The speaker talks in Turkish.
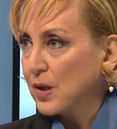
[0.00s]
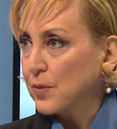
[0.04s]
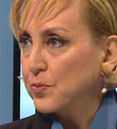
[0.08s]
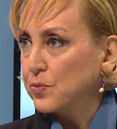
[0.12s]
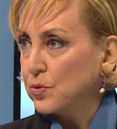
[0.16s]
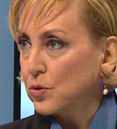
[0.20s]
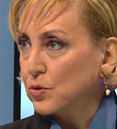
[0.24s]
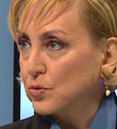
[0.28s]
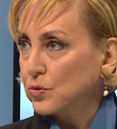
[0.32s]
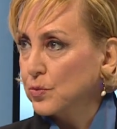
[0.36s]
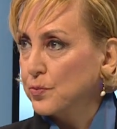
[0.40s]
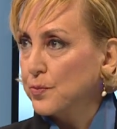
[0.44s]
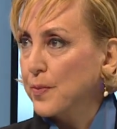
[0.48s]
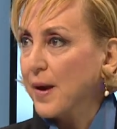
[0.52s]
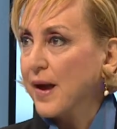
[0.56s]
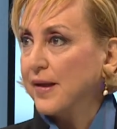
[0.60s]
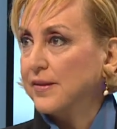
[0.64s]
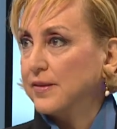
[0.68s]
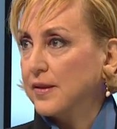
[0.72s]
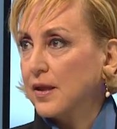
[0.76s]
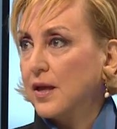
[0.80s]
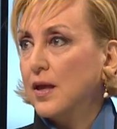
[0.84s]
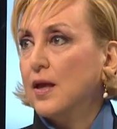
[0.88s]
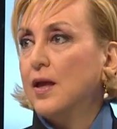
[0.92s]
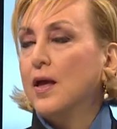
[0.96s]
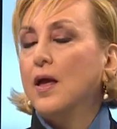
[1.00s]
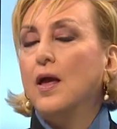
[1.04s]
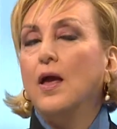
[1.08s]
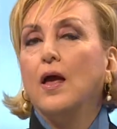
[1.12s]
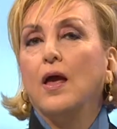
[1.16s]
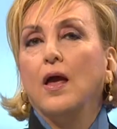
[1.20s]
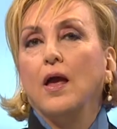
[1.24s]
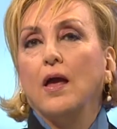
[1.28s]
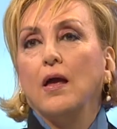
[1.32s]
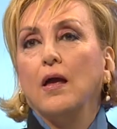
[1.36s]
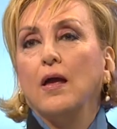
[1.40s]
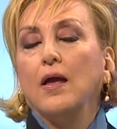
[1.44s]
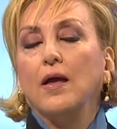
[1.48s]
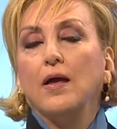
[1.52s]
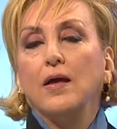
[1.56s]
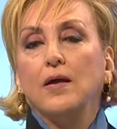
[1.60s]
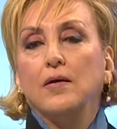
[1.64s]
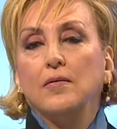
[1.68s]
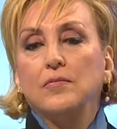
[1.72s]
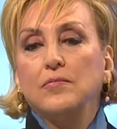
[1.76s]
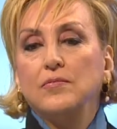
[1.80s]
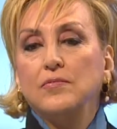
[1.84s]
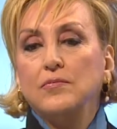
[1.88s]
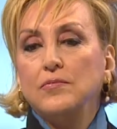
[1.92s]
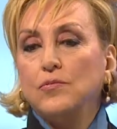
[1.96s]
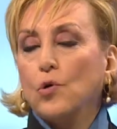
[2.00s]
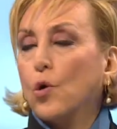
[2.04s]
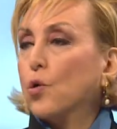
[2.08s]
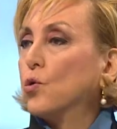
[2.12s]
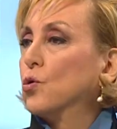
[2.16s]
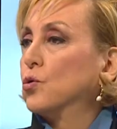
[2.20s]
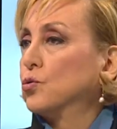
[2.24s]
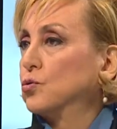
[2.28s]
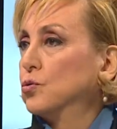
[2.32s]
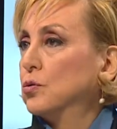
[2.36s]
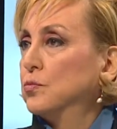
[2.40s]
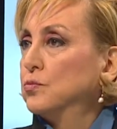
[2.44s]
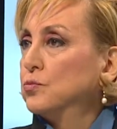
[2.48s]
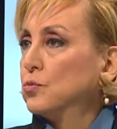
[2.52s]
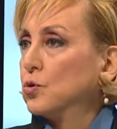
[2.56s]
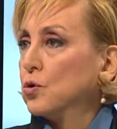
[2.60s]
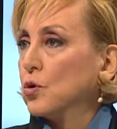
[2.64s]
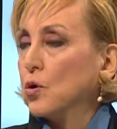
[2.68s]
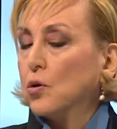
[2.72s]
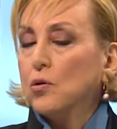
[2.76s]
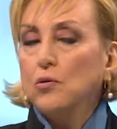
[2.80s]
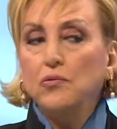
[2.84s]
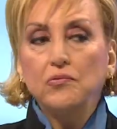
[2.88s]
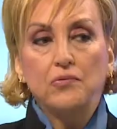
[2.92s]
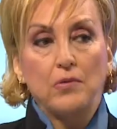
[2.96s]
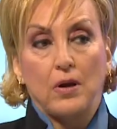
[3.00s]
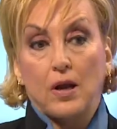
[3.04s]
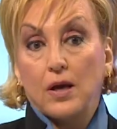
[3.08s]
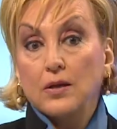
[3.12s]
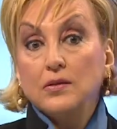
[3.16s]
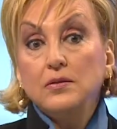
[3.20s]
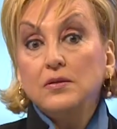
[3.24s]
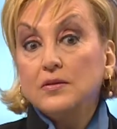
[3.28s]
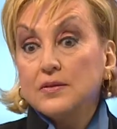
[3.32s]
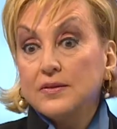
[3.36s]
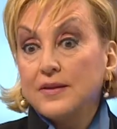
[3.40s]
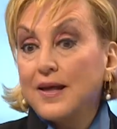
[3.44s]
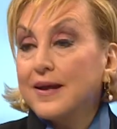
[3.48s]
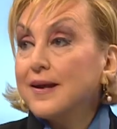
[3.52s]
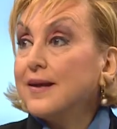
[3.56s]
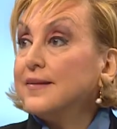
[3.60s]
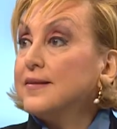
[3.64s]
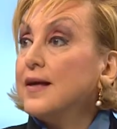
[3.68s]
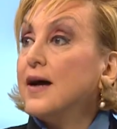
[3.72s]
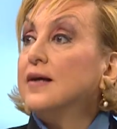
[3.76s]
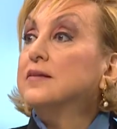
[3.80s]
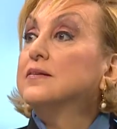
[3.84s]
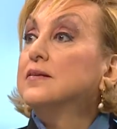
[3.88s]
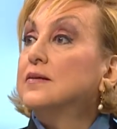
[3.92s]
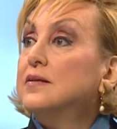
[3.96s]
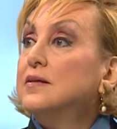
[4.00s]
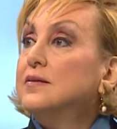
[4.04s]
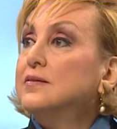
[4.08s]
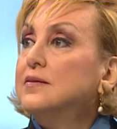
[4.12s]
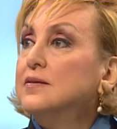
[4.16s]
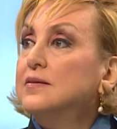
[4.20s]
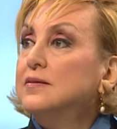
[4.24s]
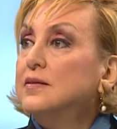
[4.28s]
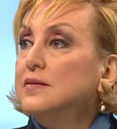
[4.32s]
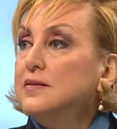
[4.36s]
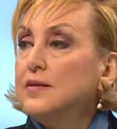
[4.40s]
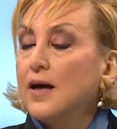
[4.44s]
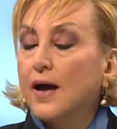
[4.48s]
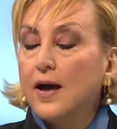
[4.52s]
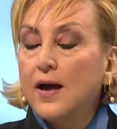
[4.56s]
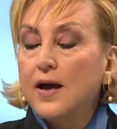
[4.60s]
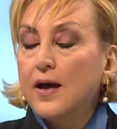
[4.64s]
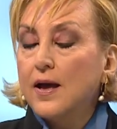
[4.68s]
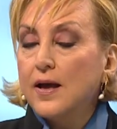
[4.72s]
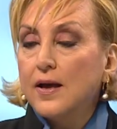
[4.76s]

yapıyordum ben de e, okudum diyor filan. Nereden tanıdığını da